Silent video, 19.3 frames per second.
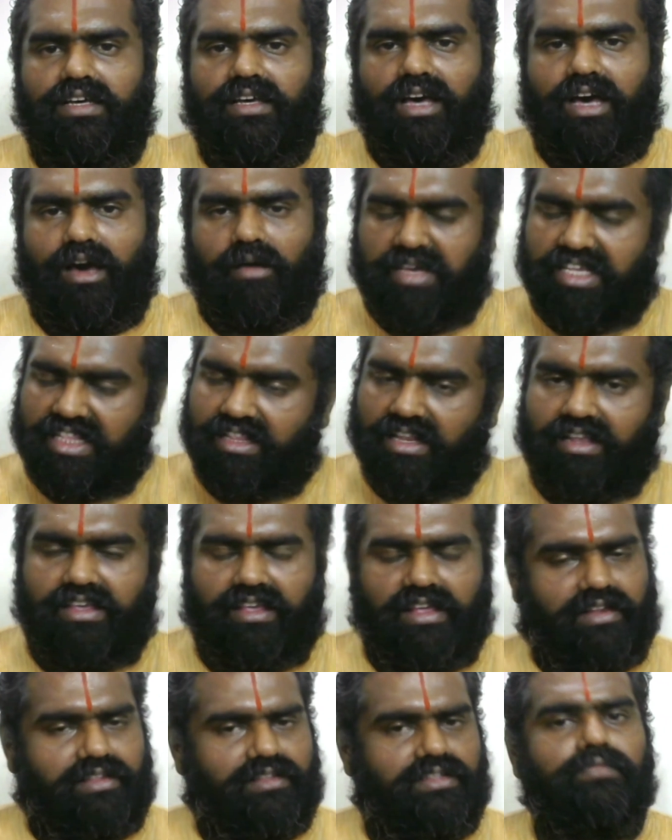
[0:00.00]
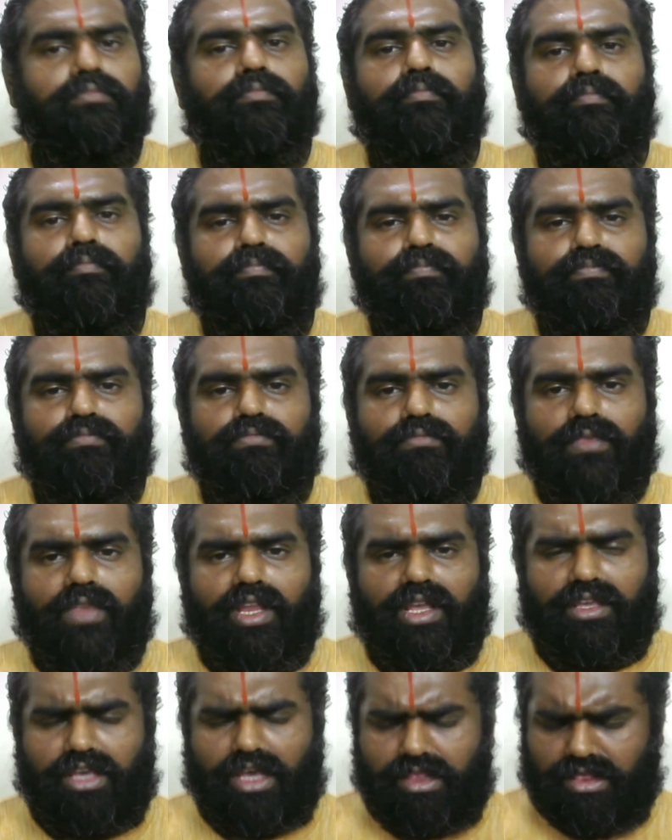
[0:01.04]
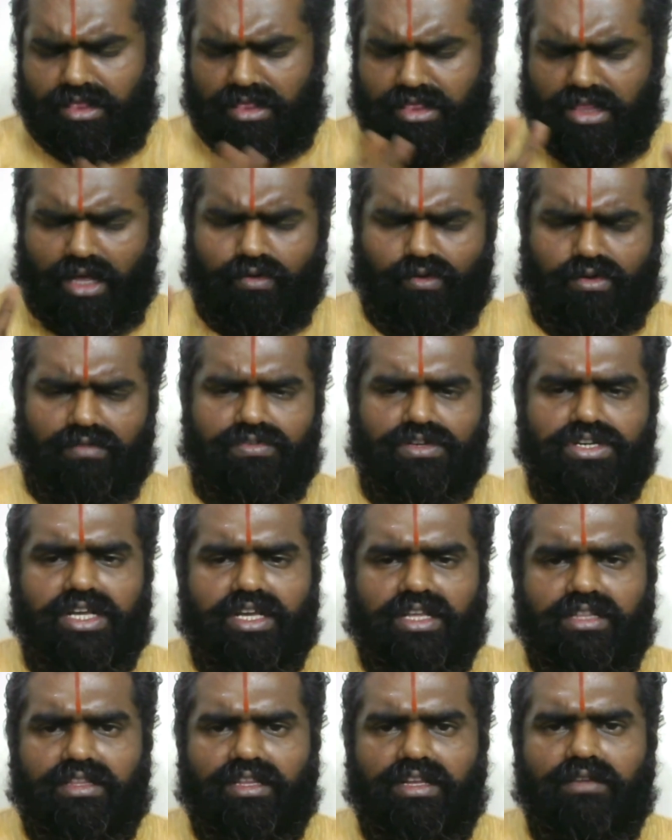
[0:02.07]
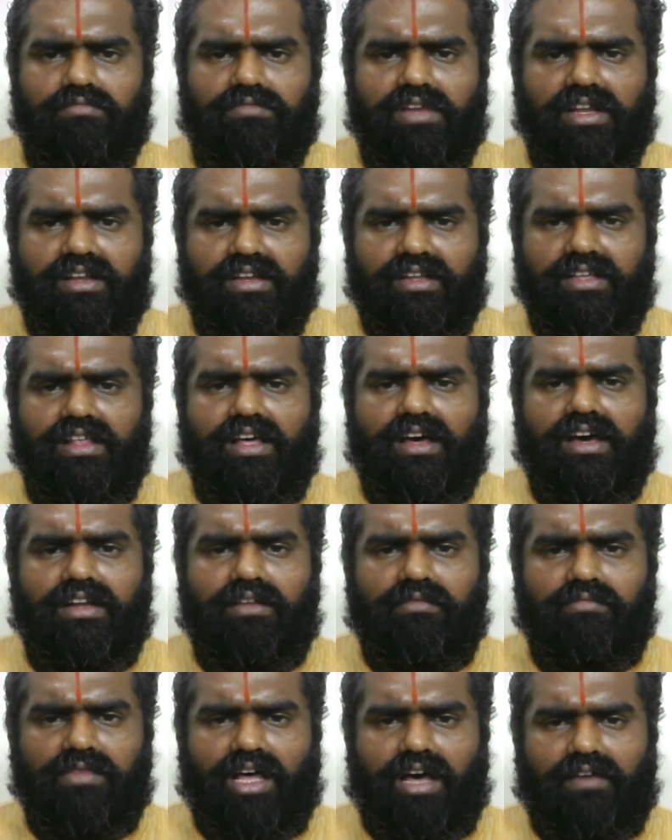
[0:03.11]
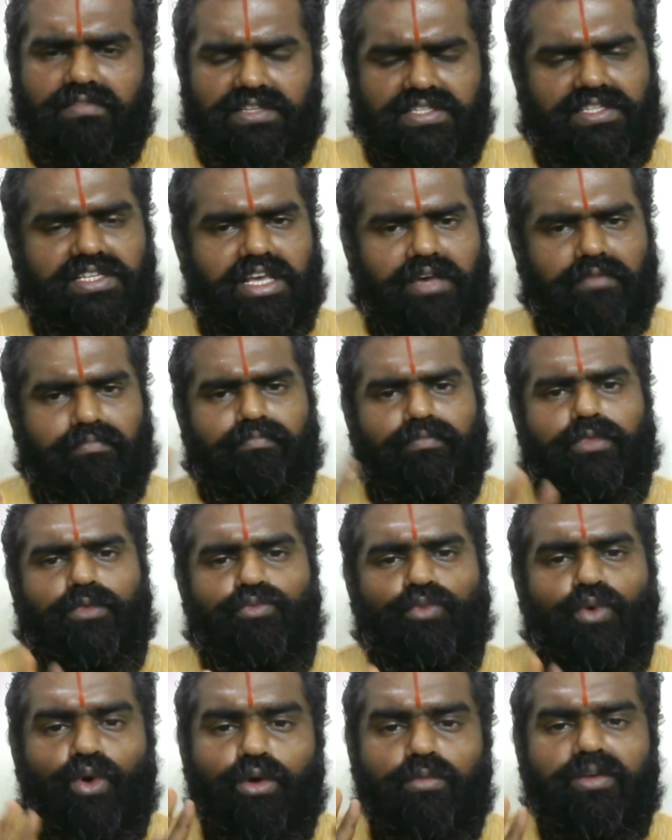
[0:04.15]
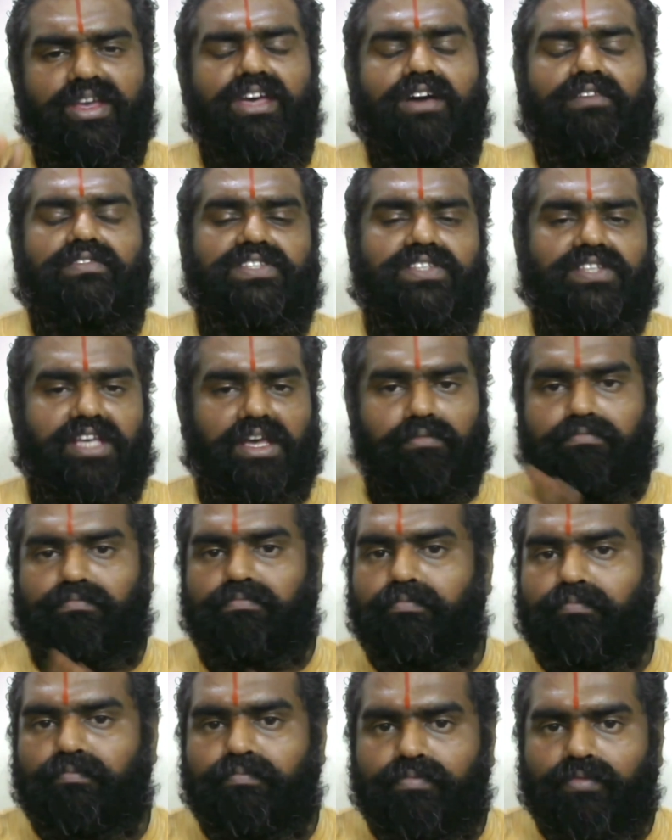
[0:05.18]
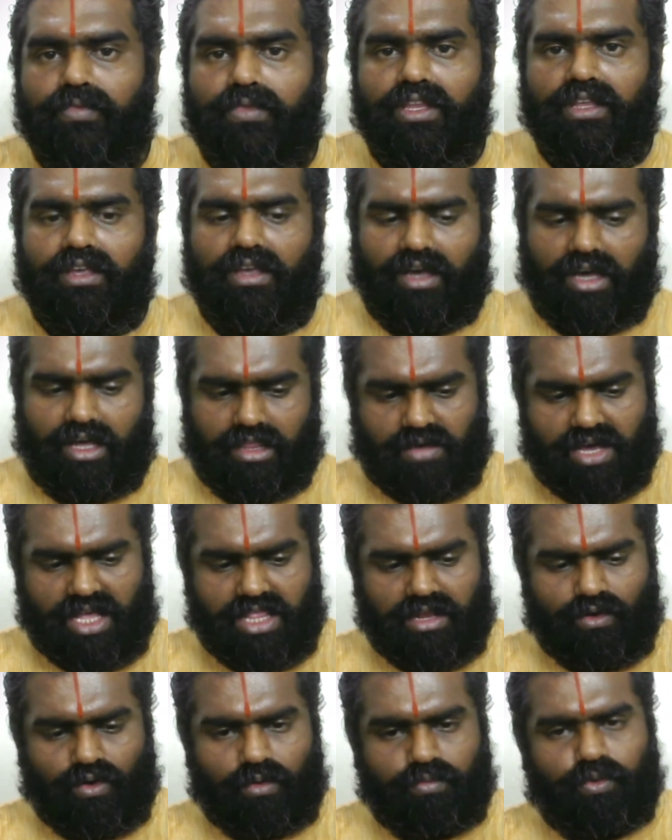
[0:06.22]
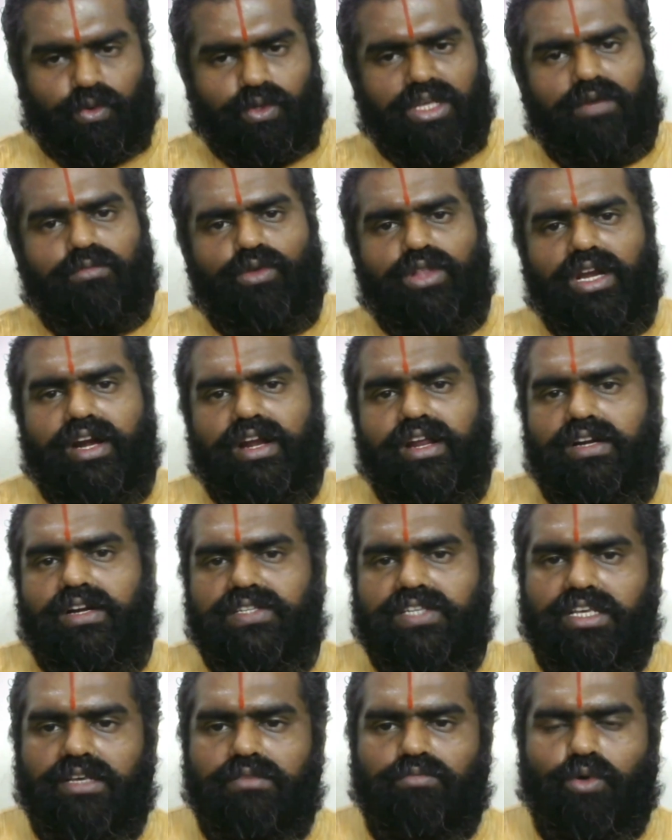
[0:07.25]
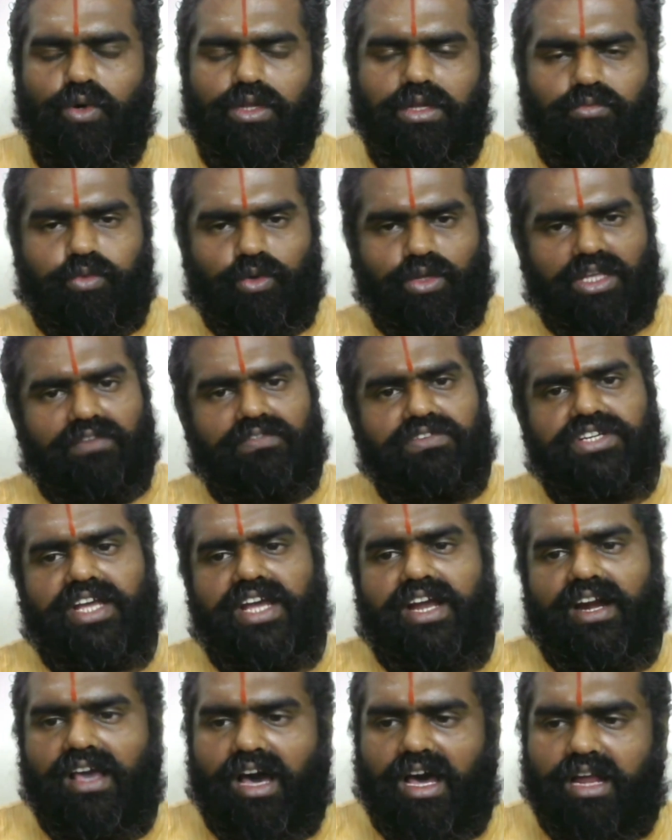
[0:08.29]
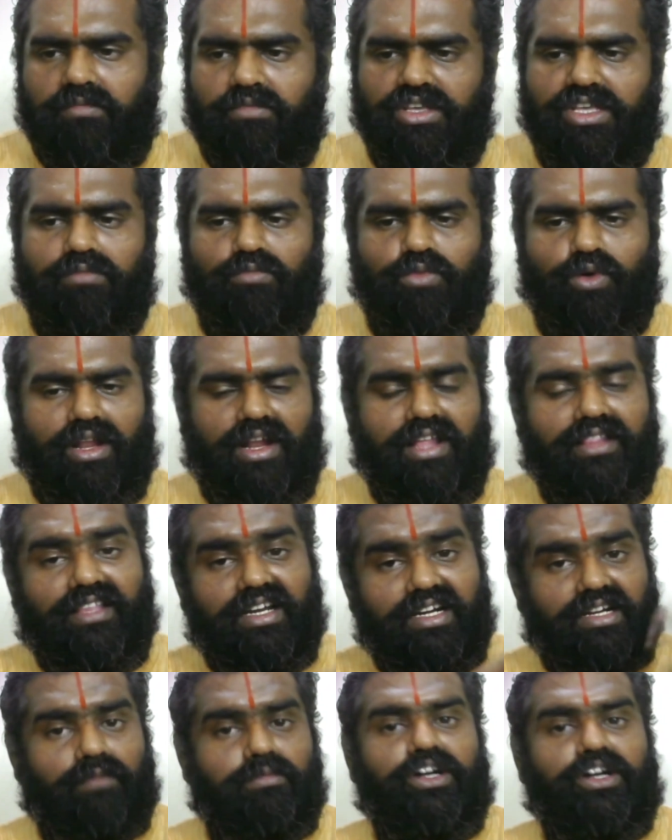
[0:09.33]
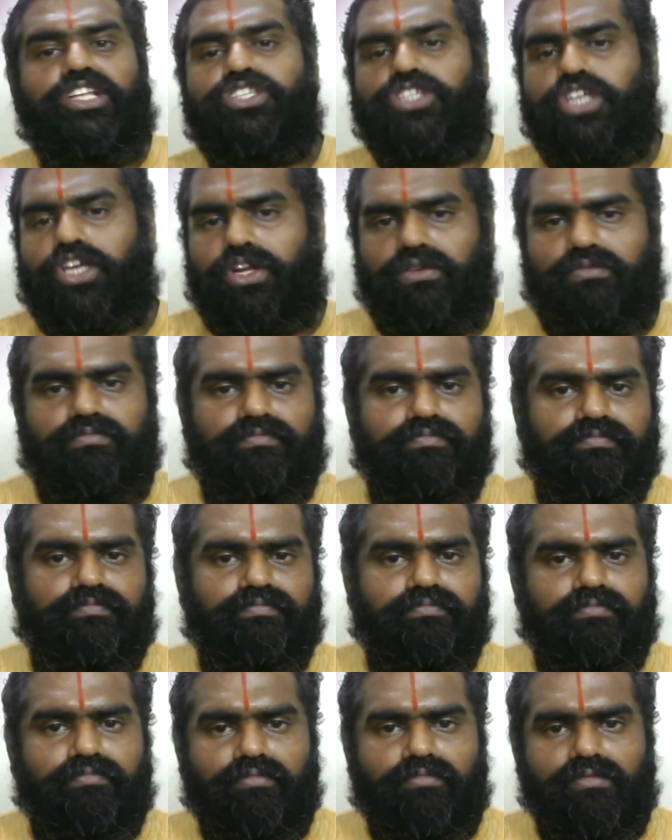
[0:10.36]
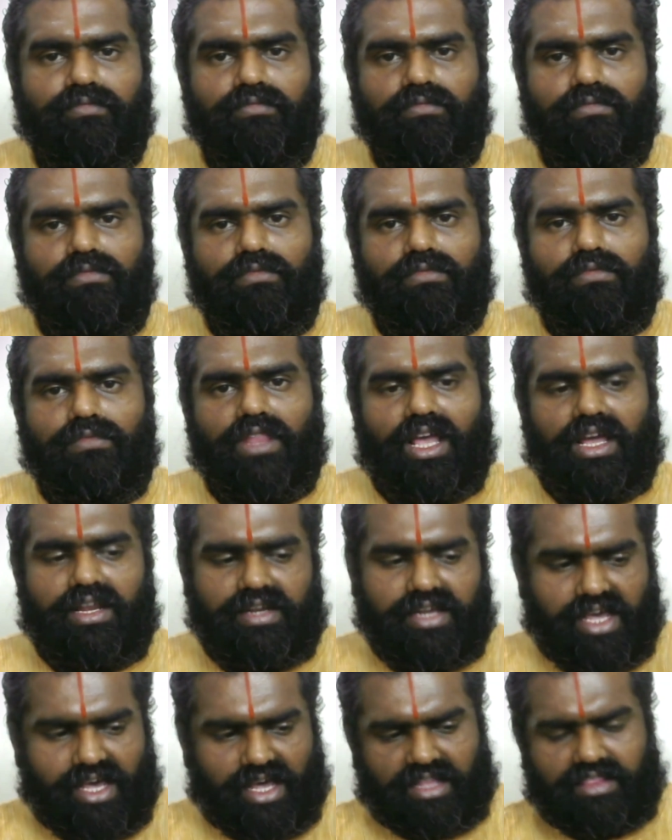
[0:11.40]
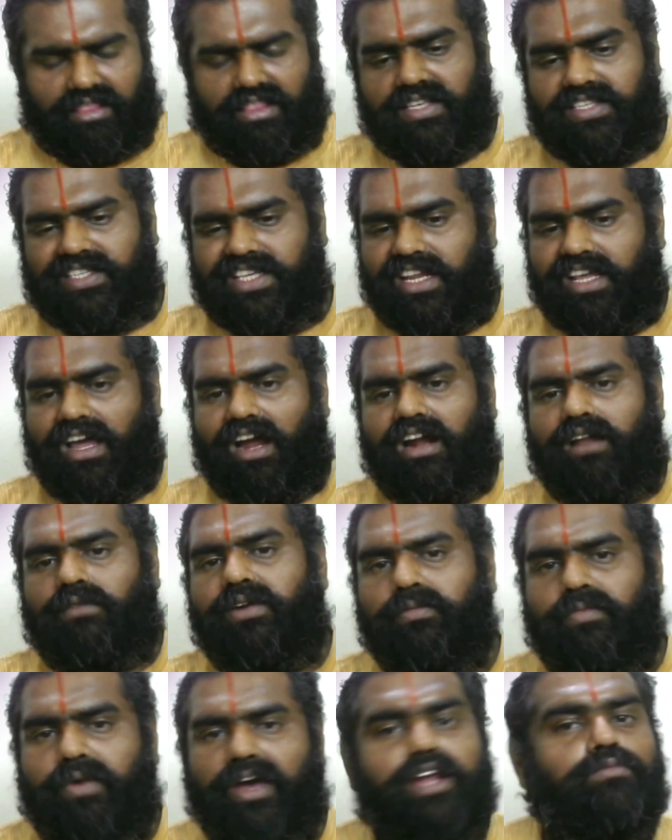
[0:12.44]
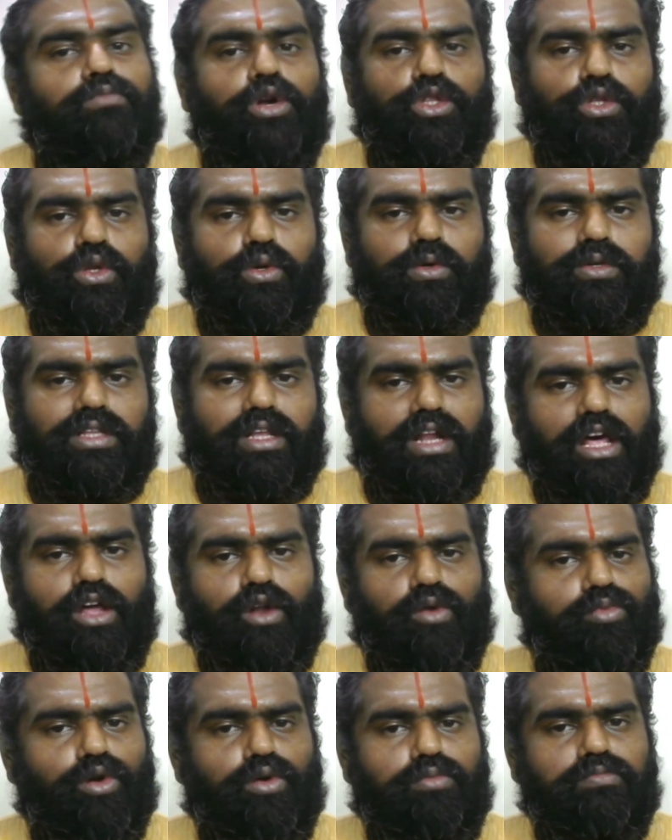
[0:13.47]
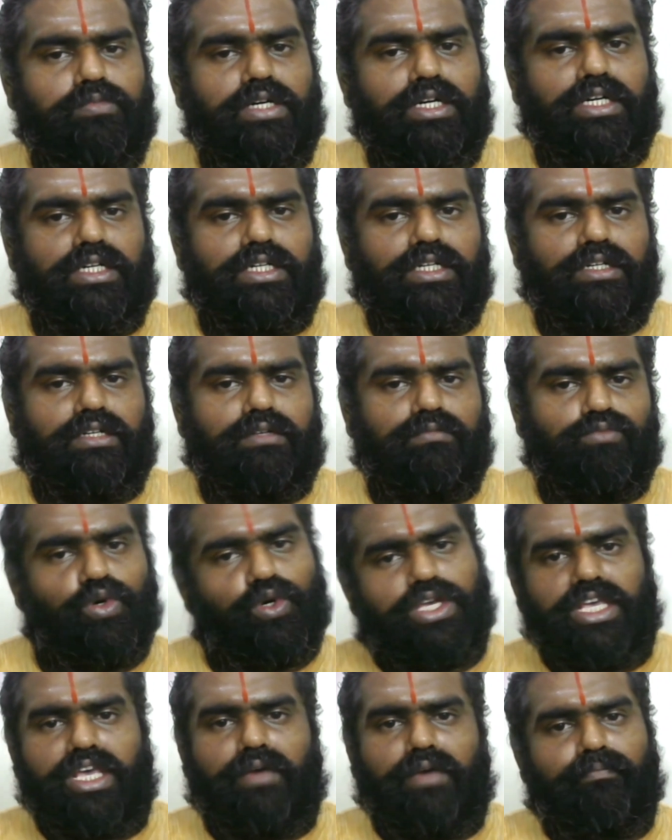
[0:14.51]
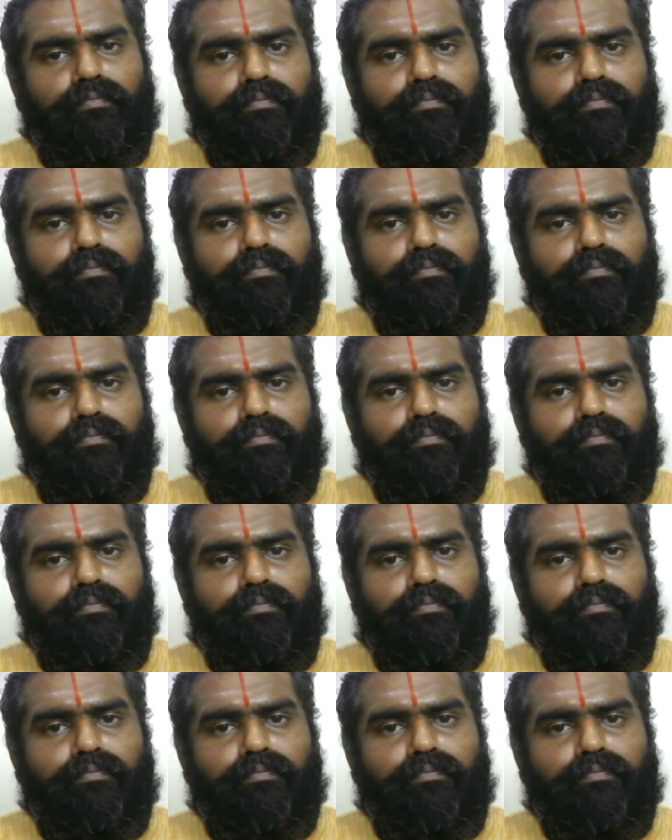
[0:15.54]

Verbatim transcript: அமைந்திருக்கிறது எந்த ஒரு விஷயத்திலும் நிதானம் அவசியம் பொறுமை அவசியம் அது மாதிரி ஒரு புதிய முதலீடுகள் செய்யும் போது புதிய விஷயங்களை ஆரம்பிக்கும் போதெல்லாம் திட்டமிட்டு செய்யணும் நேரத்தை சரியானபடி பயன்படுத்தணும் இதெல்லாம் ரொம்ப ரொம்ப முக்கியம்